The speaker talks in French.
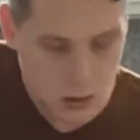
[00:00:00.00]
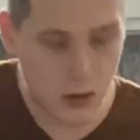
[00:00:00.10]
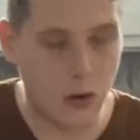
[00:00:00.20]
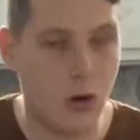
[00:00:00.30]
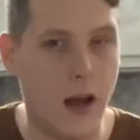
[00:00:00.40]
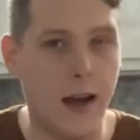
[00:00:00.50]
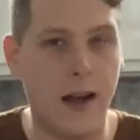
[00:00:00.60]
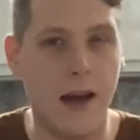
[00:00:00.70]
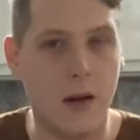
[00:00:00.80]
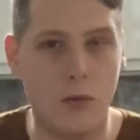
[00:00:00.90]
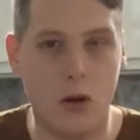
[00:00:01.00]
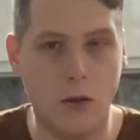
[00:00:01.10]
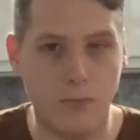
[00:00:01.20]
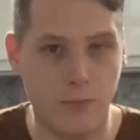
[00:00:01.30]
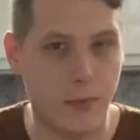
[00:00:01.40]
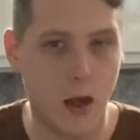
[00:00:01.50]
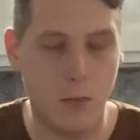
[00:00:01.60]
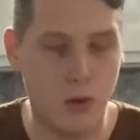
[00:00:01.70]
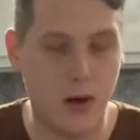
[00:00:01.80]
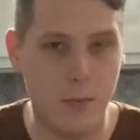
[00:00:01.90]
Donc là, clairement,
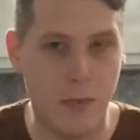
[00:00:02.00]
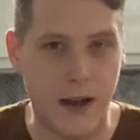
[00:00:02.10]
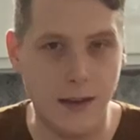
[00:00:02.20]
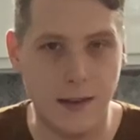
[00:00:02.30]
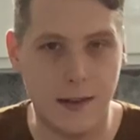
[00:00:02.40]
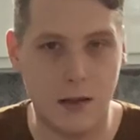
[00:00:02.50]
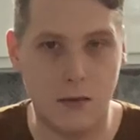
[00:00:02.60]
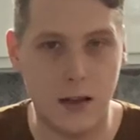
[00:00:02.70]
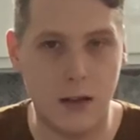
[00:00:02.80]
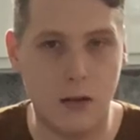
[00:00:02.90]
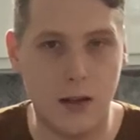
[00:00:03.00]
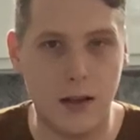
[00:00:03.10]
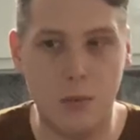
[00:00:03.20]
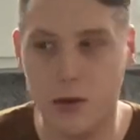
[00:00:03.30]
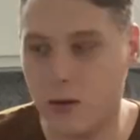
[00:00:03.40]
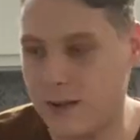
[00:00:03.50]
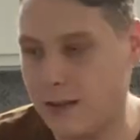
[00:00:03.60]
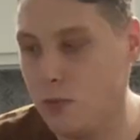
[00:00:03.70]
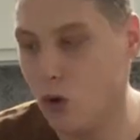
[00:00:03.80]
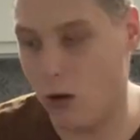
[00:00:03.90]
pour les pâtes, on est tranquille pendant
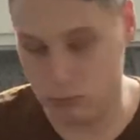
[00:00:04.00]
six mois.